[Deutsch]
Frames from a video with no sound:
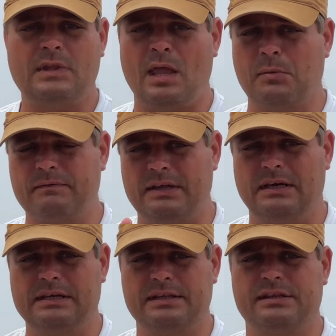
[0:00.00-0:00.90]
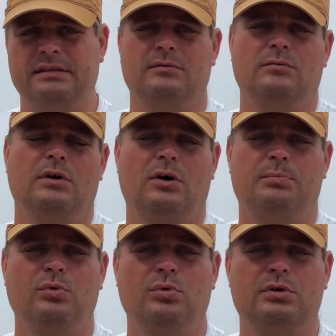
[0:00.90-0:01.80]
Aber wenn ihr jetzt einen Urlaub
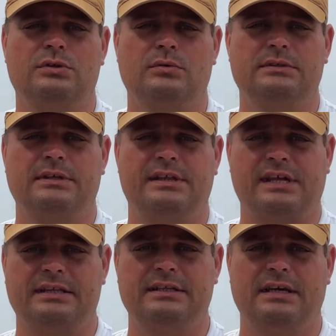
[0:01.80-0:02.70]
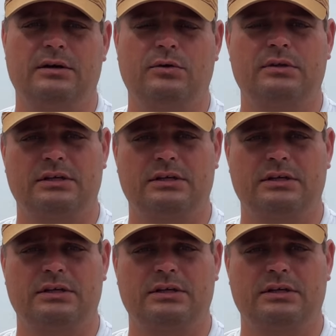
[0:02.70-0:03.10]
bucht und die Zeit näher rückt,